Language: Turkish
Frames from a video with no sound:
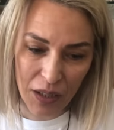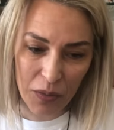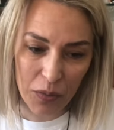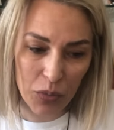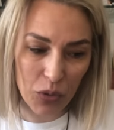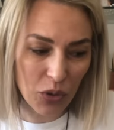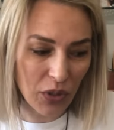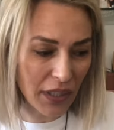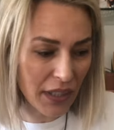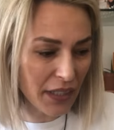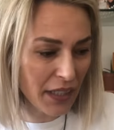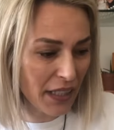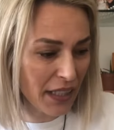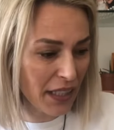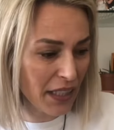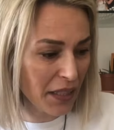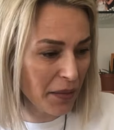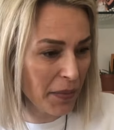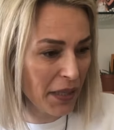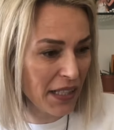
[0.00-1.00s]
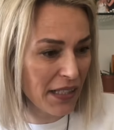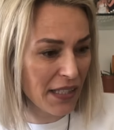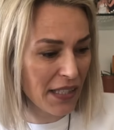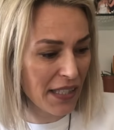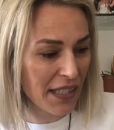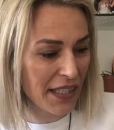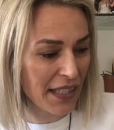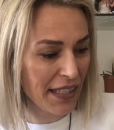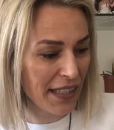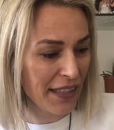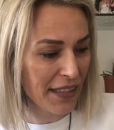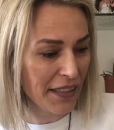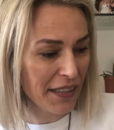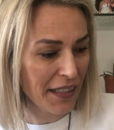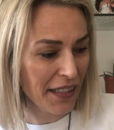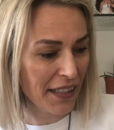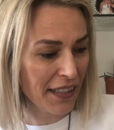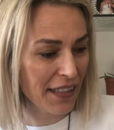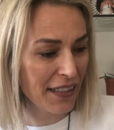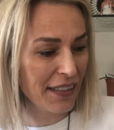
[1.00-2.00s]
Bunlarla ilgili ben size
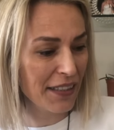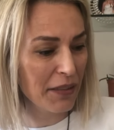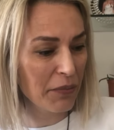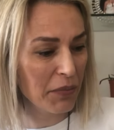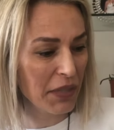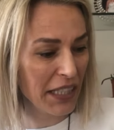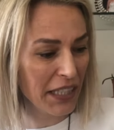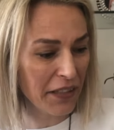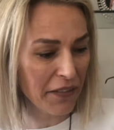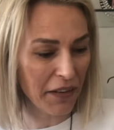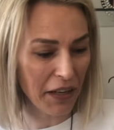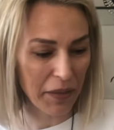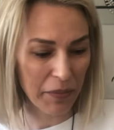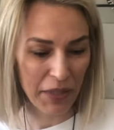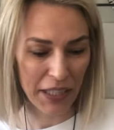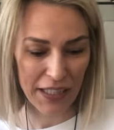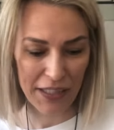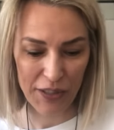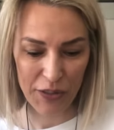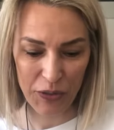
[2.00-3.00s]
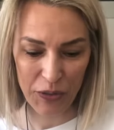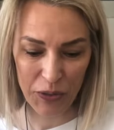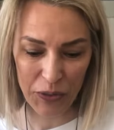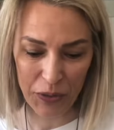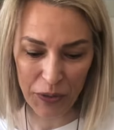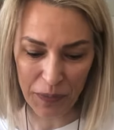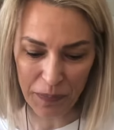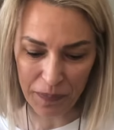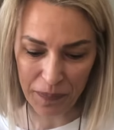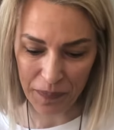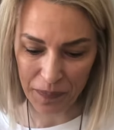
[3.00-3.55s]
e, bilgi vermek istiyorum.